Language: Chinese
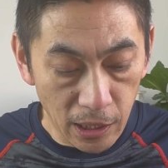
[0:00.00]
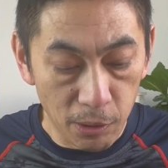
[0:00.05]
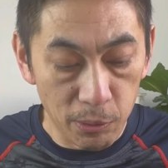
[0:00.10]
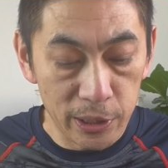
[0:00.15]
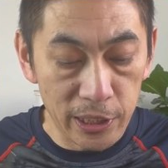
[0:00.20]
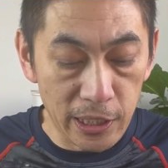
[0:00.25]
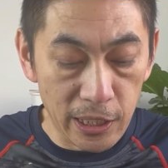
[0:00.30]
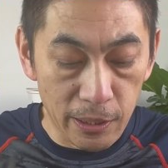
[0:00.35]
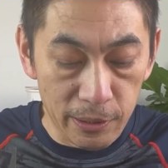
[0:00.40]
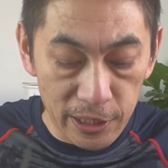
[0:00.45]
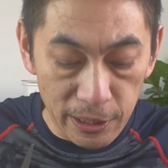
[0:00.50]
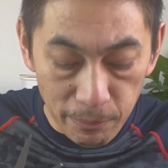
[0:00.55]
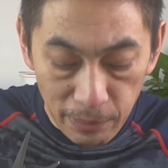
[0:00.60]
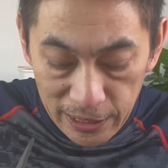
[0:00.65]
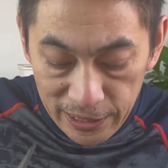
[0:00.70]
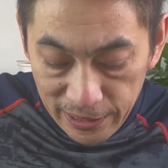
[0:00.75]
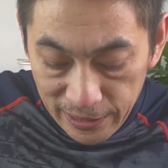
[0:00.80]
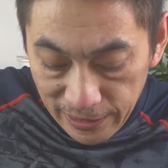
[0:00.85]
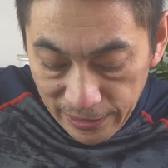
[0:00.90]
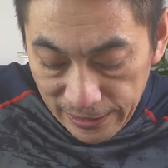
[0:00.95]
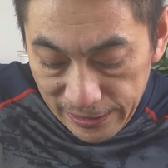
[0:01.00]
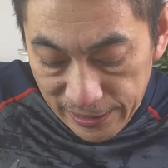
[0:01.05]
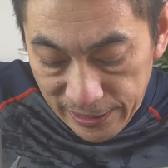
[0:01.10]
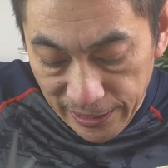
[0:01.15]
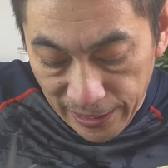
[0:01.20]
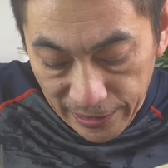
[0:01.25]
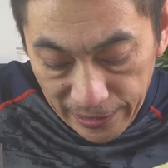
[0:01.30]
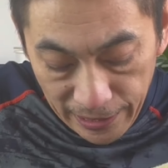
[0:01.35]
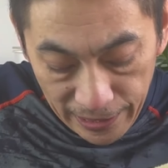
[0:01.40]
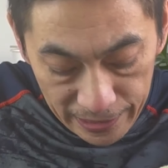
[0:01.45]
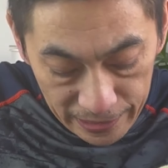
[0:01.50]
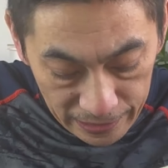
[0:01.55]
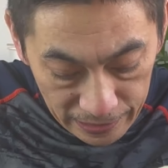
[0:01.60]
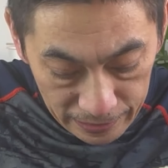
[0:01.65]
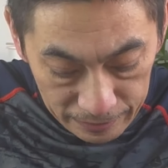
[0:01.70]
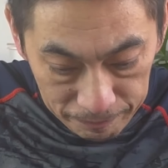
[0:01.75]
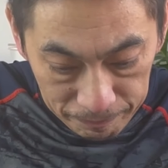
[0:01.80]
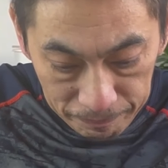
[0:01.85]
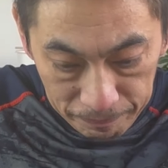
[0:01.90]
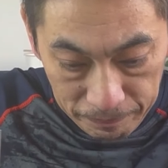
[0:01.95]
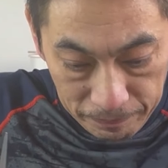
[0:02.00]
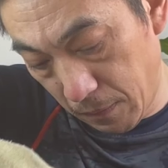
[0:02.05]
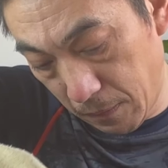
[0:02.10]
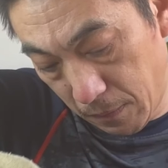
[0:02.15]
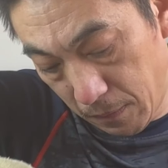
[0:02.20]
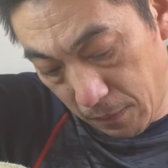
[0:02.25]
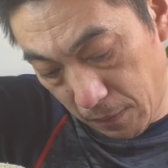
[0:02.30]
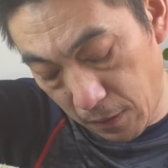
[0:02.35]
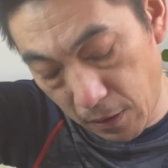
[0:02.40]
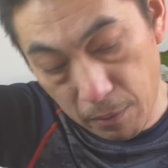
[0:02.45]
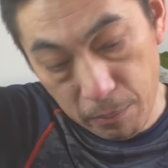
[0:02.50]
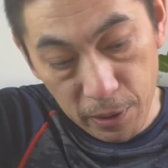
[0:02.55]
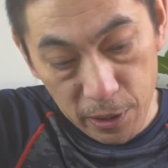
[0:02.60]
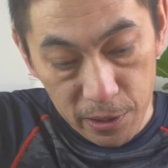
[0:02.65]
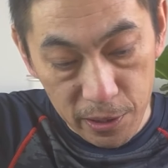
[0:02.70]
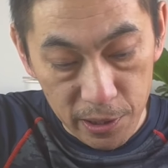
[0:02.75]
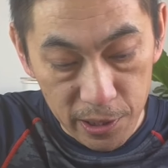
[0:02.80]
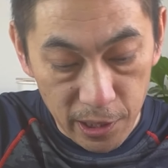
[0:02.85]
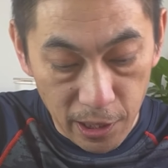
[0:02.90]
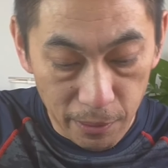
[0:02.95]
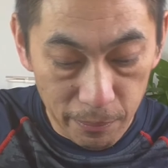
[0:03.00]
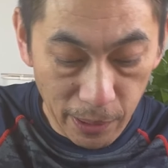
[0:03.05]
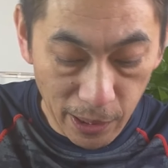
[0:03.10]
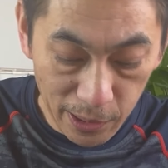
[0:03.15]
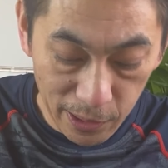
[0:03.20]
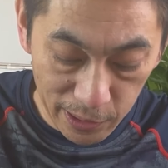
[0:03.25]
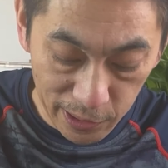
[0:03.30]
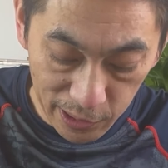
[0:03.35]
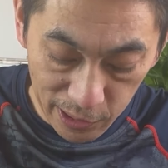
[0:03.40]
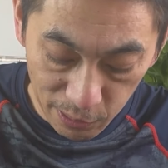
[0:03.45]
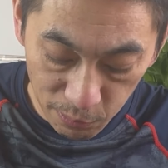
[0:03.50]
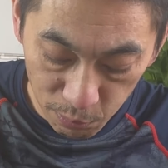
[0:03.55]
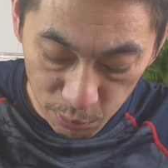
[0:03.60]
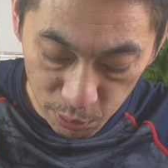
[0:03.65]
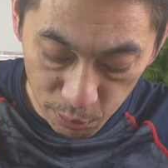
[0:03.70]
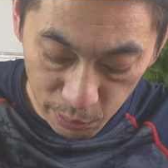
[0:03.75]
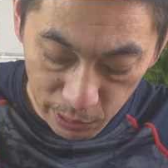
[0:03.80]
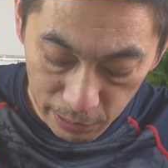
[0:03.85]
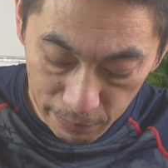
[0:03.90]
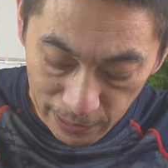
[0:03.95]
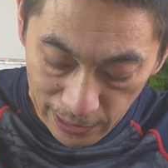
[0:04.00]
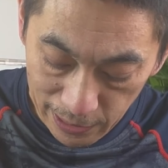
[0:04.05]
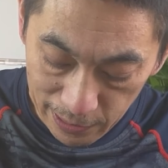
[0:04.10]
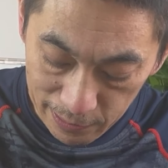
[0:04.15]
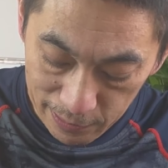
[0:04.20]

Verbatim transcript: 我现在先把这个给剪开啊，哪边是上边，应该无所谓吧？